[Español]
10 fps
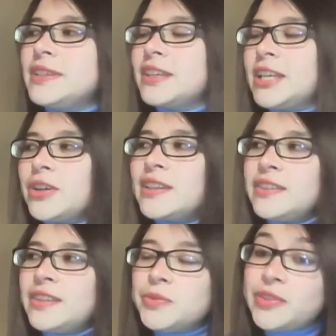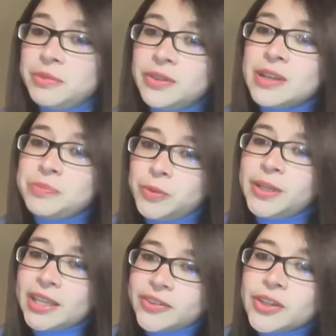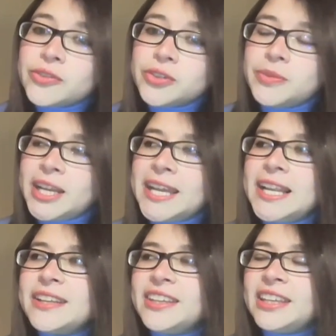creo que tendremos también una publicación sobre él,